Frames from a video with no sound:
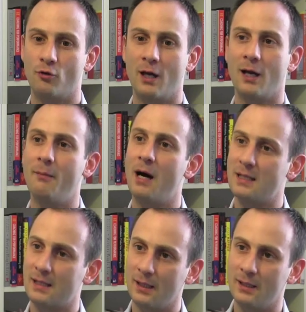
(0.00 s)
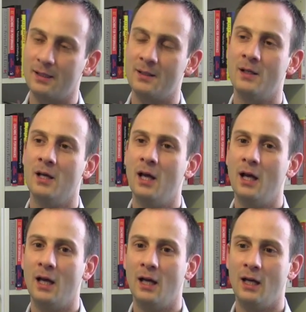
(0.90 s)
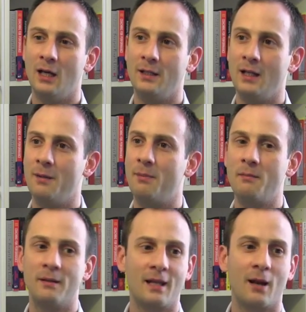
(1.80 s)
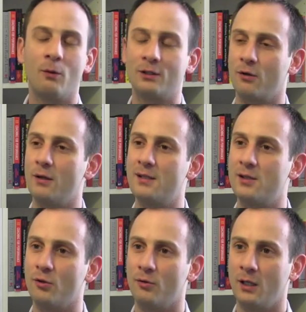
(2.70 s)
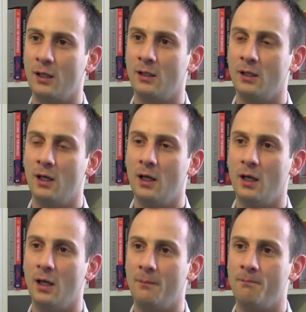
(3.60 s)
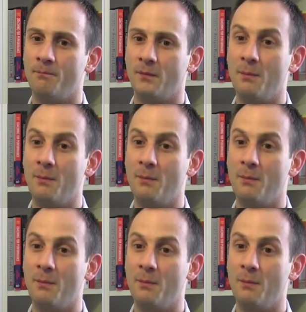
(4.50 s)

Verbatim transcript: giocare a basket, eh, nelle prime 3-4 lezioni ehm,